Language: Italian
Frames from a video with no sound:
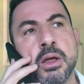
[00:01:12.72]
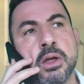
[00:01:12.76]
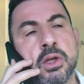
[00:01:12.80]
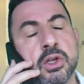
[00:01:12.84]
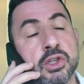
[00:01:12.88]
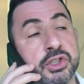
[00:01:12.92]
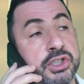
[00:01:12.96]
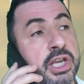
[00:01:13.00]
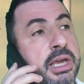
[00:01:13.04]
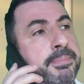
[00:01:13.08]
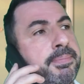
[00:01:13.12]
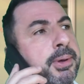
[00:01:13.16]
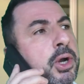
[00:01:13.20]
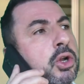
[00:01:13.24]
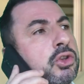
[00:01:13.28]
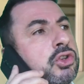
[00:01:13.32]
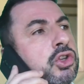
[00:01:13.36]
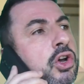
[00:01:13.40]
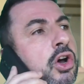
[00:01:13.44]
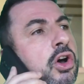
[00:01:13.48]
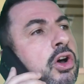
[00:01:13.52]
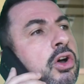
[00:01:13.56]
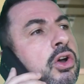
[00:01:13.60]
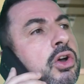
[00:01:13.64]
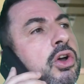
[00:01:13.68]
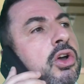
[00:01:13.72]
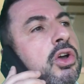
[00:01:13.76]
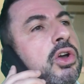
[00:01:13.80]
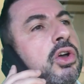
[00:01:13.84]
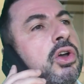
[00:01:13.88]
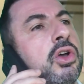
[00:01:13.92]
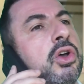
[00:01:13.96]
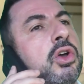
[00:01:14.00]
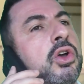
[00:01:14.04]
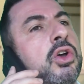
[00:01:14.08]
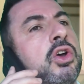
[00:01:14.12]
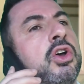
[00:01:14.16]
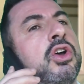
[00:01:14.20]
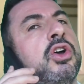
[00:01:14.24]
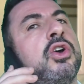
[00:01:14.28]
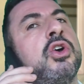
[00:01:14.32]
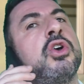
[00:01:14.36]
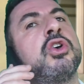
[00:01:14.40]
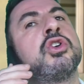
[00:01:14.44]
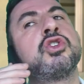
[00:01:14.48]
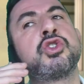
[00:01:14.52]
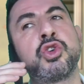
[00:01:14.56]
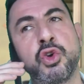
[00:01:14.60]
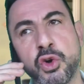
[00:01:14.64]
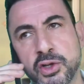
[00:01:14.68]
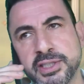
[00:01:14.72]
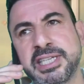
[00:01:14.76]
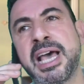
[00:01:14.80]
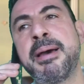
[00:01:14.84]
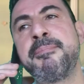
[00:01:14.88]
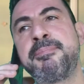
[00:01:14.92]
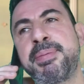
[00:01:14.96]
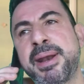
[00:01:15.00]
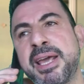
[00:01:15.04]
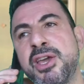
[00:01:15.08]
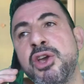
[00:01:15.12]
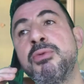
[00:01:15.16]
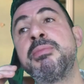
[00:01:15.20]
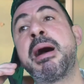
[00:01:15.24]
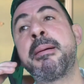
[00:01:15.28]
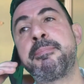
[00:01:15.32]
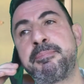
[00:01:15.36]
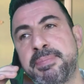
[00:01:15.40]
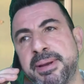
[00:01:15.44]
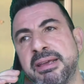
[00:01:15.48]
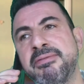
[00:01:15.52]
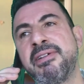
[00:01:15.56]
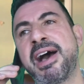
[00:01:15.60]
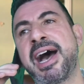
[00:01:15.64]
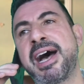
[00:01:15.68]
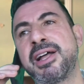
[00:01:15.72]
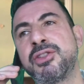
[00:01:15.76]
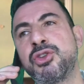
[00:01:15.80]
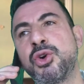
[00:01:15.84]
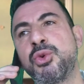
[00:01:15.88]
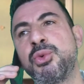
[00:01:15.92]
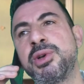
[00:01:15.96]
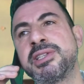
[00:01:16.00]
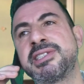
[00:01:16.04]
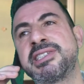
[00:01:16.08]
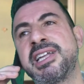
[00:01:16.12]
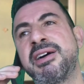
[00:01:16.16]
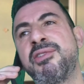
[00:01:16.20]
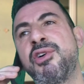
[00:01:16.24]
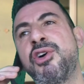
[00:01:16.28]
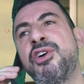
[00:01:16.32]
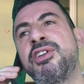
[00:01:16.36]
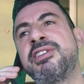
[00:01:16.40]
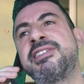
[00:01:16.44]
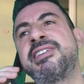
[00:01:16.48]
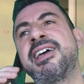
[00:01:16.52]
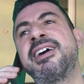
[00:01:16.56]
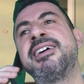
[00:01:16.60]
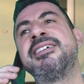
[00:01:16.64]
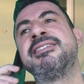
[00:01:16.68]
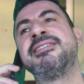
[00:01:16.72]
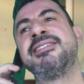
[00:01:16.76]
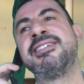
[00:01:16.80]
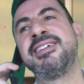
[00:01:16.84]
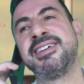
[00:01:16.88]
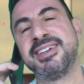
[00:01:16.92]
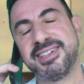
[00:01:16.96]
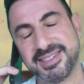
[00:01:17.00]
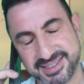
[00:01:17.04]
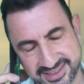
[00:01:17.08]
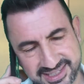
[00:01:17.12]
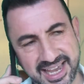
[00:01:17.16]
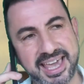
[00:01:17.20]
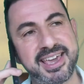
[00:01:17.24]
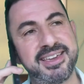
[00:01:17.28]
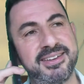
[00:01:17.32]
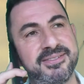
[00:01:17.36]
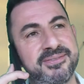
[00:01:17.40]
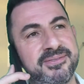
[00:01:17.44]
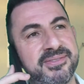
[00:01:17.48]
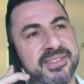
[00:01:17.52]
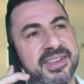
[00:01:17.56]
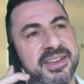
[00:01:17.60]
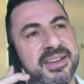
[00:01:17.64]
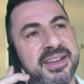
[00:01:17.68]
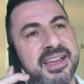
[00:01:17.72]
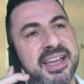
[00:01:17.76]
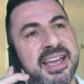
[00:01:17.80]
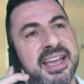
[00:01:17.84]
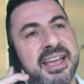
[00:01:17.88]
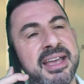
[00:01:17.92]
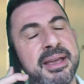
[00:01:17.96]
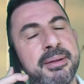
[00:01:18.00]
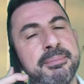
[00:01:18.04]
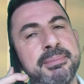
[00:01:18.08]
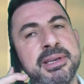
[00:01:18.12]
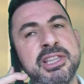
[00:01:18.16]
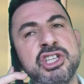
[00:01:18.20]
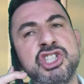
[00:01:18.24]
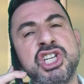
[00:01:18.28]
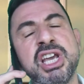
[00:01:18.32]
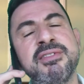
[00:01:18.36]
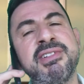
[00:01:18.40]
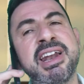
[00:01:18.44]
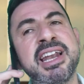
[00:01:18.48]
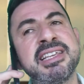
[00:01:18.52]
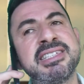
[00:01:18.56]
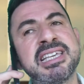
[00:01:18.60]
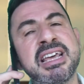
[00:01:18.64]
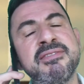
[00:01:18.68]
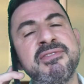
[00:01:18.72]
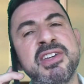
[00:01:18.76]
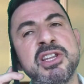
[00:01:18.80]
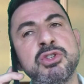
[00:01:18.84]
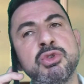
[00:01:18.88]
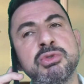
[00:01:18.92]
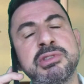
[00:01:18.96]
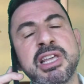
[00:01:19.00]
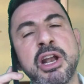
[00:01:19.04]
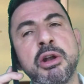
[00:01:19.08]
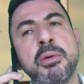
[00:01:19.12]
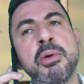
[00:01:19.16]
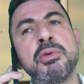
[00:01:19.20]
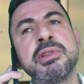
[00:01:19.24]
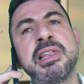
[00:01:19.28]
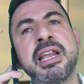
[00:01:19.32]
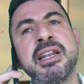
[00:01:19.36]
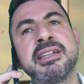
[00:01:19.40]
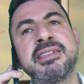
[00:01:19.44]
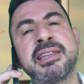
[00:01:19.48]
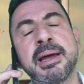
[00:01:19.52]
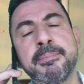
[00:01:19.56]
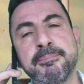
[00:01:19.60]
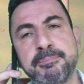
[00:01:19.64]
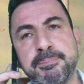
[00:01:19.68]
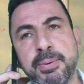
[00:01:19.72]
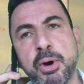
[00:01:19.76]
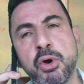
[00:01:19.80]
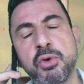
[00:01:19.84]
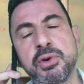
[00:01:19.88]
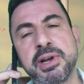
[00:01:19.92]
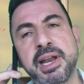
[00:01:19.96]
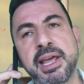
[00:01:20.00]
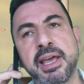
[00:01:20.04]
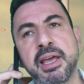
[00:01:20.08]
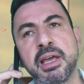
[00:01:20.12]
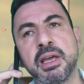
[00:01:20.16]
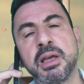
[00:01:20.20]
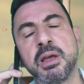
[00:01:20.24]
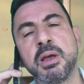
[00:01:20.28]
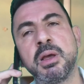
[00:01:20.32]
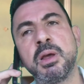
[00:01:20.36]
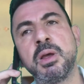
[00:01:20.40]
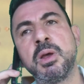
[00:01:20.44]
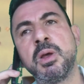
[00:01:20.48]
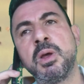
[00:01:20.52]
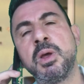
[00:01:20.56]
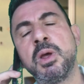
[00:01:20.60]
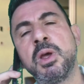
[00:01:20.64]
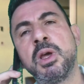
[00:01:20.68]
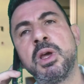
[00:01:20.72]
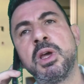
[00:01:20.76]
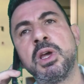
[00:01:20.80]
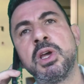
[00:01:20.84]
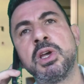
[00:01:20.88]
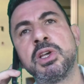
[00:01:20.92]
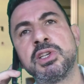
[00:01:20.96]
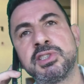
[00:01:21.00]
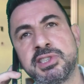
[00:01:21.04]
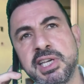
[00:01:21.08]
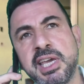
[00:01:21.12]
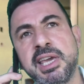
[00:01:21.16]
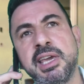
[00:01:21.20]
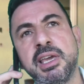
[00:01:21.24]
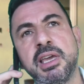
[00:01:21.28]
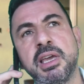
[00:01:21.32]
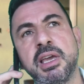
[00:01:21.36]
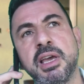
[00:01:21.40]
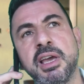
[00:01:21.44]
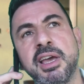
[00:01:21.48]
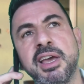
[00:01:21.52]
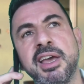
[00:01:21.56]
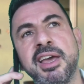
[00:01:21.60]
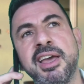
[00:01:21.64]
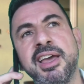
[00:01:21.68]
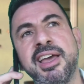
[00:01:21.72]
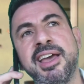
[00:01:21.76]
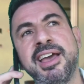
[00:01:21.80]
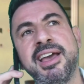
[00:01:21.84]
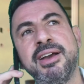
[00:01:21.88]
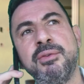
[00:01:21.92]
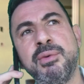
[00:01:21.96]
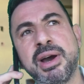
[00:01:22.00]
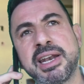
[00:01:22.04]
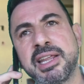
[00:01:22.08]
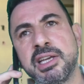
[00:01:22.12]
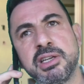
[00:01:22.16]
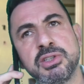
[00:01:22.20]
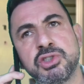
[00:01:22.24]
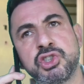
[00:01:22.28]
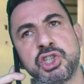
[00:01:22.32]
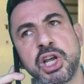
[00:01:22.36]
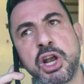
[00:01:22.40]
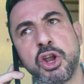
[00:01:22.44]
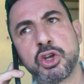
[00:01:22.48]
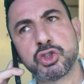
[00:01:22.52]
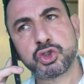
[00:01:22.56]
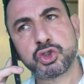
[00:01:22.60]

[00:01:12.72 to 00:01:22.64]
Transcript: Sì, pronto? Sono sempre io, ma privato questa volta. Sì. Mi diceva le serve il risultato del tampone. Sì. Guarda, ce l'ho